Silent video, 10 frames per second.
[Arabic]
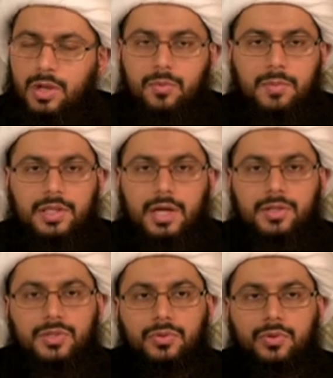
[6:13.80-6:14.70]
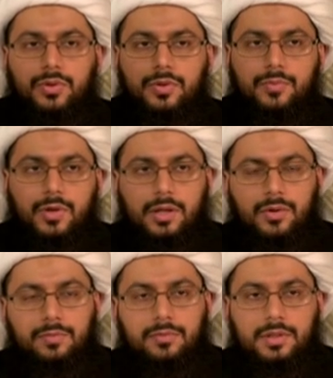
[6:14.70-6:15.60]
ولهم مدارسهم
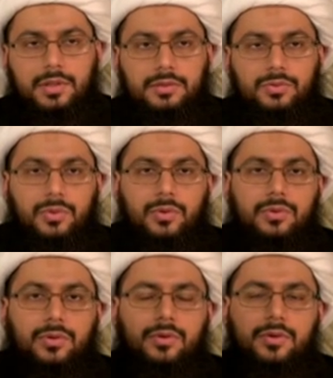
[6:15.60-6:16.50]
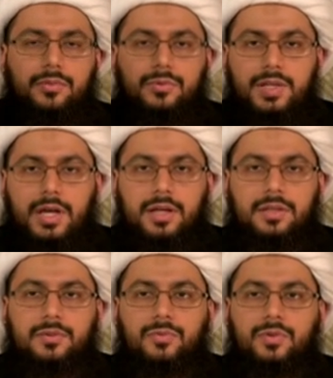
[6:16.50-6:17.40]
ولهم طرقهم
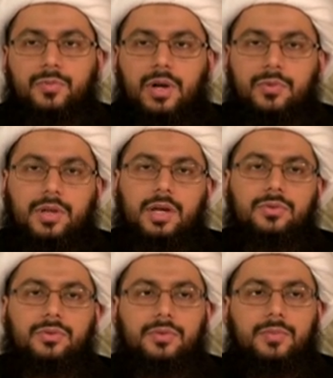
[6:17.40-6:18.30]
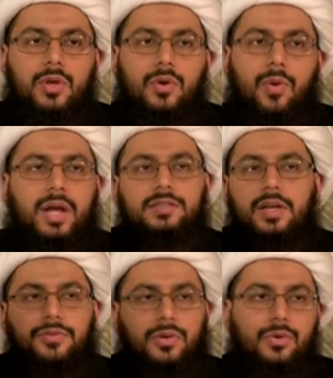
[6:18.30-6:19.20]
وتعاليمهم وأورادهم
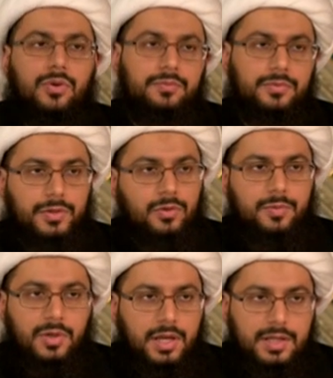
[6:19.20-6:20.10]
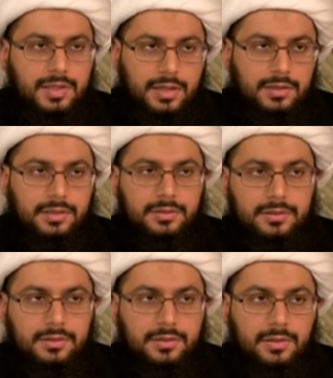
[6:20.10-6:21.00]
وحتى فقههم فقههم الخاص أيضا
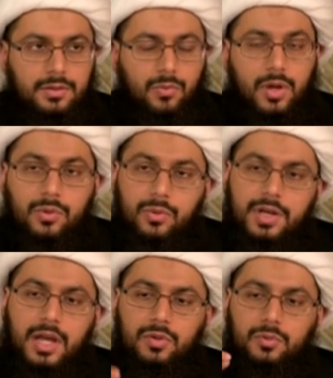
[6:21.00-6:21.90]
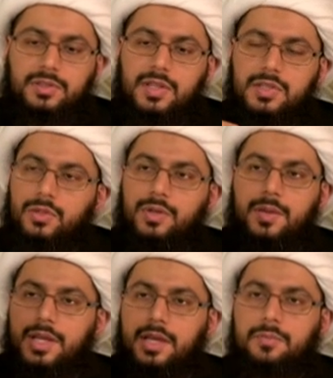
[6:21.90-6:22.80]
ويقولون نحن
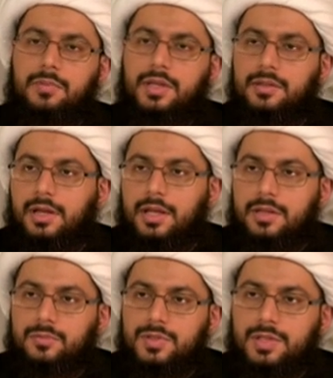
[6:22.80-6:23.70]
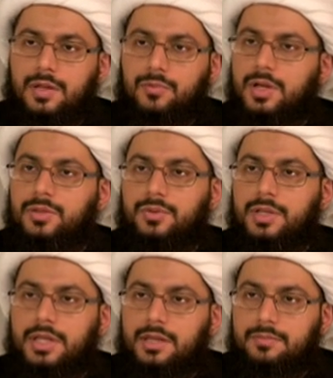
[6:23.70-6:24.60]
متصلون بالأئمة عليهم السلام وندعو
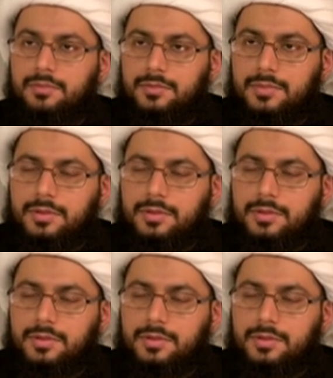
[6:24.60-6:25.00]
إليهم